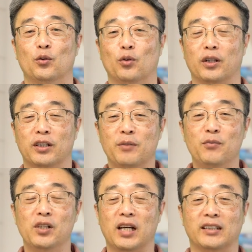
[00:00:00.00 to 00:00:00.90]
우리를
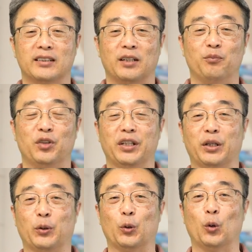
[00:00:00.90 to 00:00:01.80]
힘들게 하는 사람들이
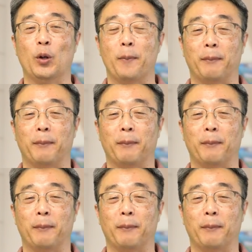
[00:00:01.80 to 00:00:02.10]
있고